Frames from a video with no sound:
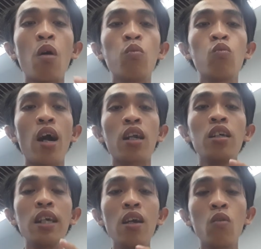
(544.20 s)
bọc và
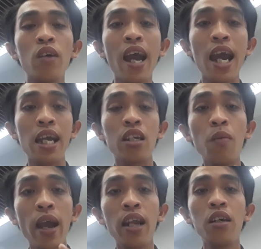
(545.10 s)
thương yêu hai đứa
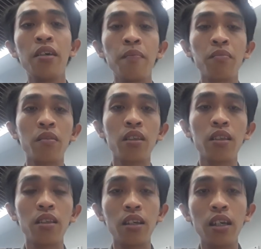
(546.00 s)
bé đó
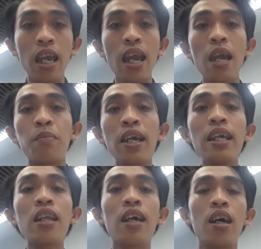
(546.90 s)
em thấy
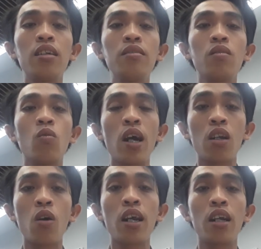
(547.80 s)
rất là hoàn
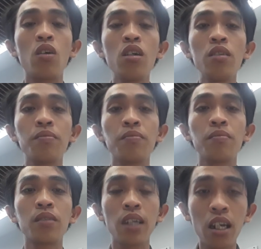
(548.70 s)
toàn là nó
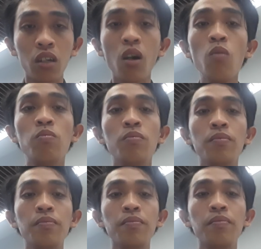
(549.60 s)
rất là tốt
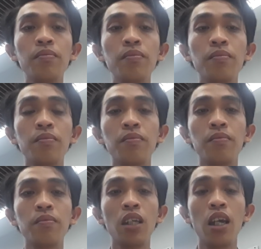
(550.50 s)
ừ.
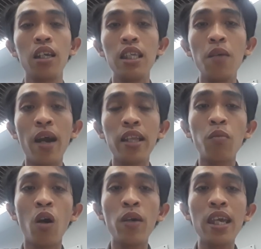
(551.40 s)
nhưng mà trong
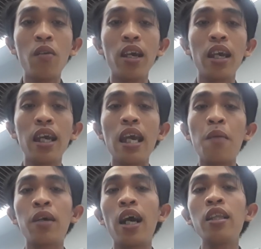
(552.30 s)
đoạn video này thì
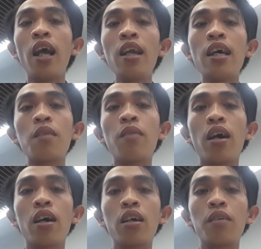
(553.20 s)
em gửi đến anh
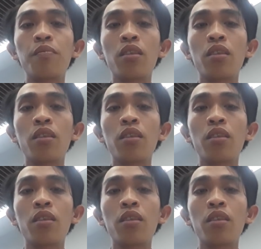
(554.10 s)
mà